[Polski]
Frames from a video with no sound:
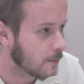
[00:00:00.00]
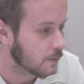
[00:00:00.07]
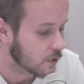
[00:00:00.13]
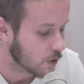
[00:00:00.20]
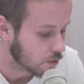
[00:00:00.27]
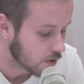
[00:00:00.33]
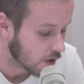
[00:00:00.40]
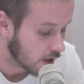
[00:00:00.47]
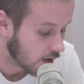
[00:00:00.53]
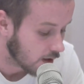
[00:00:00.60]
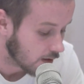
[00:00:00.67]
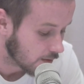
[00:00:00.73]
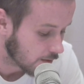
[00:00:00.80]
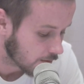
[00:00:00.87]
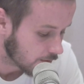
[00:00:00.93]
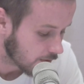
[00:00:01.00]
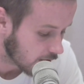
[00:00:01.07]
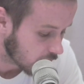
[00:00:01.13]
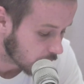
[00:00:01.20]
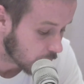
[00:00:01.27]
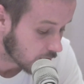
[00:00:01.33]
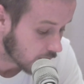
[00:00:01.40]
to tutaj
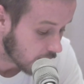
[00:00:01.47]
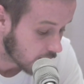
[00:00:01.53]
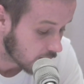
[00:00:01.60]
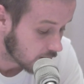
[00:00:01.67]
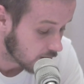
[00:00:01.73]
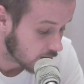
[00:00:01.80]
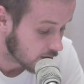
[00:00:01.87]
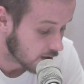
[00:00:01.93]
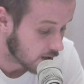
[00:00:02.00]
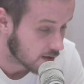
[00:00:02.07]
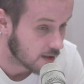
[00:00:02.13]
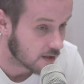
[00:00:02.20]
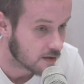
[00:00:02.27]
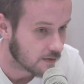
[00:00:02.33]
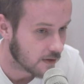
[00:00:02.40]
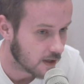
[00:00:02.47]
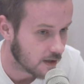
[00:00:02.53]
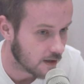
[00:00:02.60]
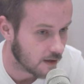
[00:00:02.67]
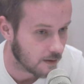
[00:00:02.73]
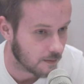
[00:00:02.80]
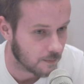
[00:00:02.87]
warto podkreślić, że
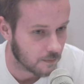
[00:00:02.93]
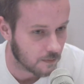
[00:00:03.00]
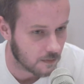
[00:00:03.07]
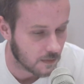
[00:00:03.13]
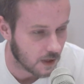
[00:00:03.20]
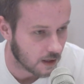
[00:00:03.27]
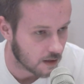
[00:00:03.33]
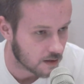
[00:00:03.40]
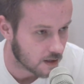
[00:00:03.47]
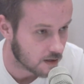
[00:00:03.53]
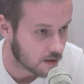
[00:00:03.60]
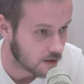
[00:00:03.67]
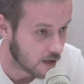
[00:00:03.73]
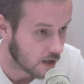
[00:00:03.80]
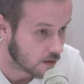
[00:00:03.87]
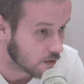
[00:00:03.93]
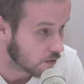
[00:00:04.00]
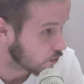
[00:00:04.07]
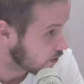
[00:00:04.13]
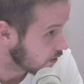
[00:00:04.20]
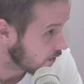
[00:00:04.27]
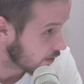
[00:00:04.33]
stosowali takie części jak
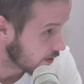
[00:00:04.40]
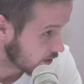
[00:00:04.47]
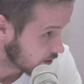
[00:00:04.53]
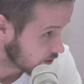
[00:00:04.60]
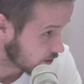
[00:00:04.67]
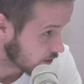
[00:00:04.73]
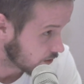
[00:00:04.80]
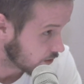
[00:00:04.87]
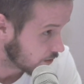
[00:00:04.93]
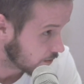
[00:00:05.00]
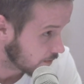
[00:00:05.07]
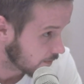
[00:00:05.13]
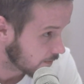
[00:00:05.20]
kuty wałek rozrządu,